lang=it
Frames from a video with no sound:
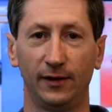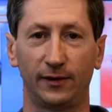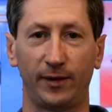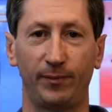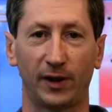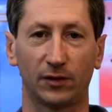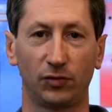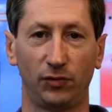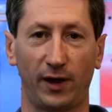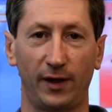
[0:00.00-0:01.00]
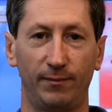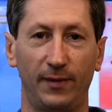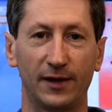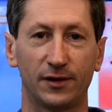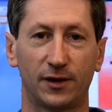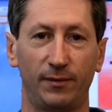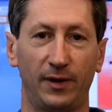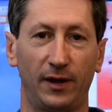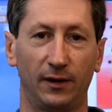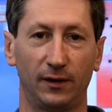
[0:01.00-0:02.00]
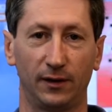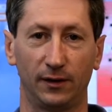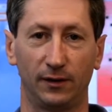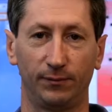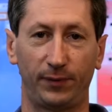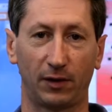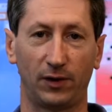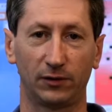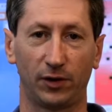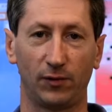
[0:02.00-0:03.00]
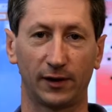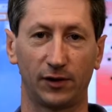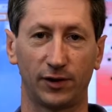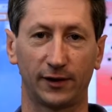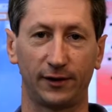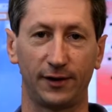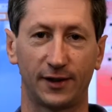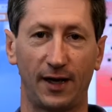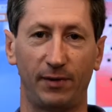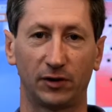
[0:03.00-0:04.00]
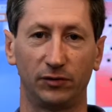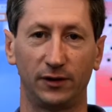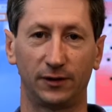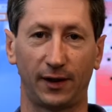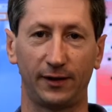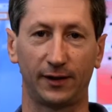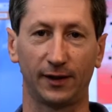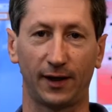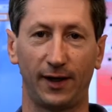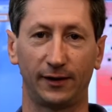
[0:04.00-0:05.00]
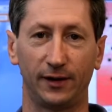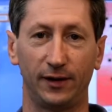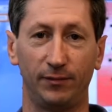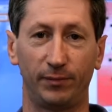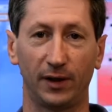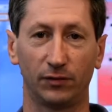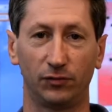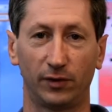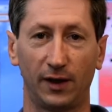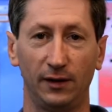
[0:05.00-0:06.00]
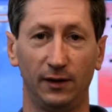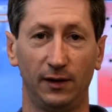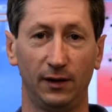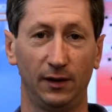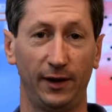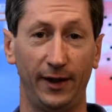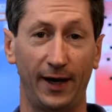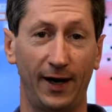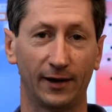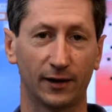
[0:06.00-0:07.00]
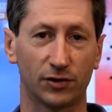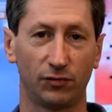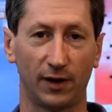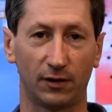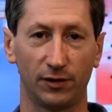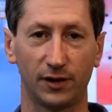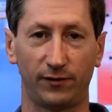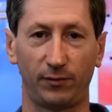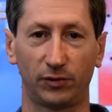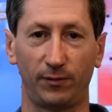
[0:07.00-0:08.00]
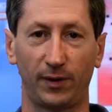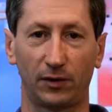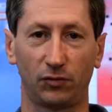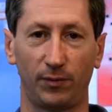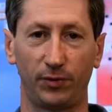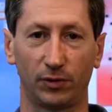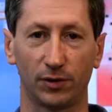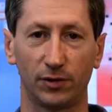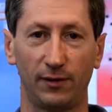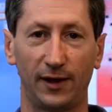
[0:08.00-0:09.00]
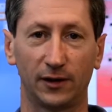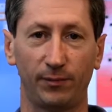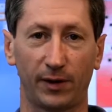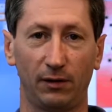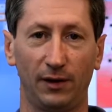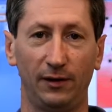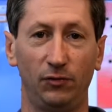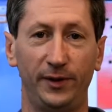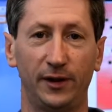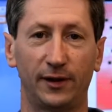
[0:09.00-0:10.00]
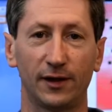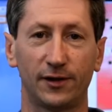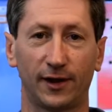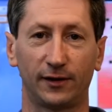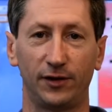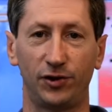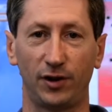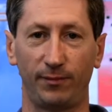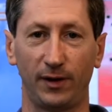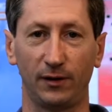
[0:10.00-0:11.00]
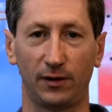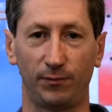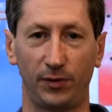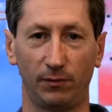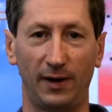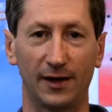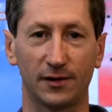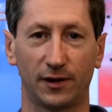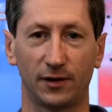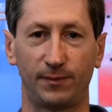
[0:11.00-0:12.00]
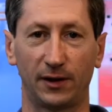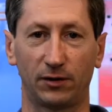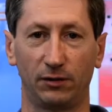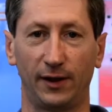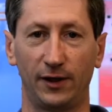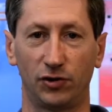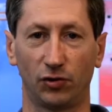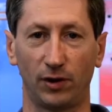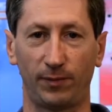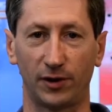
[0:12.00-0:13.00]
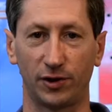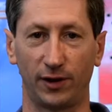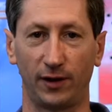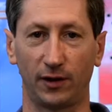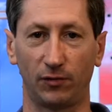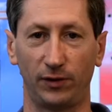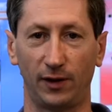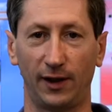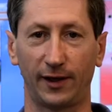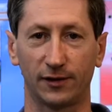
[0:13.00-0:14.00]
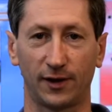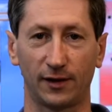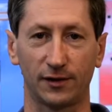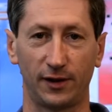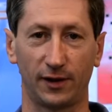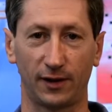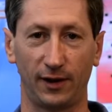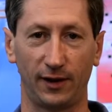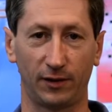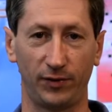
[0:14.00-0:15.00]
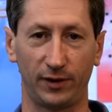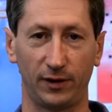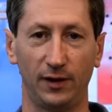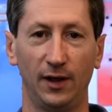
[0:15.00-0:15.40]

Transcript: temperature massime eh, per quanto riguarda la giornata di sabato di 30 gradi in pianura e anche sulla costa avremo temperature piuttosto alte, però l'umidità sarà decisamente più bassa rispetto ai giorni precedenti, quindi l'aria sarà secca e quindi